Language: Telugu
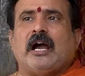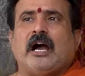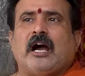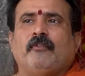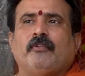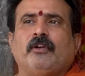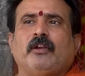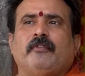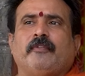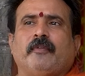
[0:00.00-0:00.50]

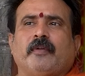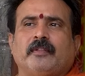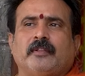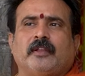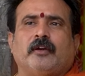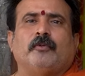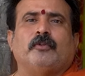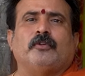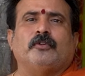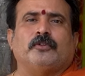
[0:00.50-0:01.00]
ఆవుల వెంద
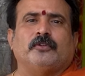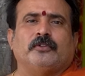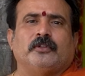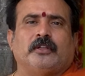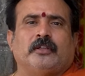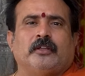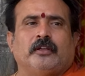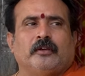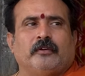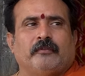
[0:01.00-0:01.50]

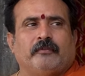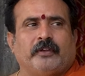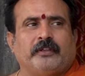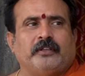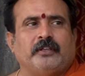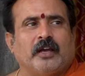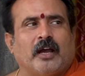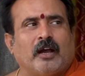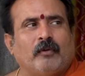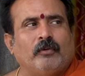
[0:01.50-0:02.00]
ఉంటుంది
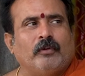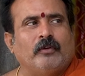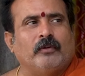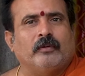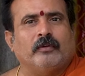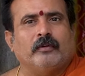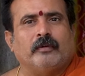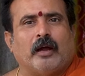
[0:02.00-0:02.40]
వెయ్యి ఆవులు